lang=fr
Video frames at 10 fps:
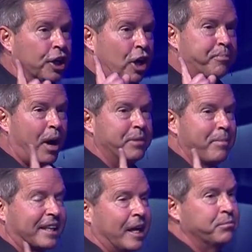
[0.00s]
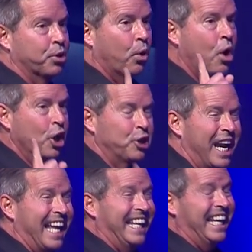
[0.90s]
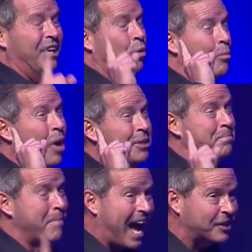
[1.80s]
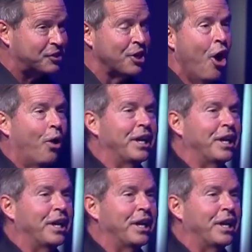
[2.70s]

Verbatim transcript: notre premier baptême d'eau de l'année au mois de mars.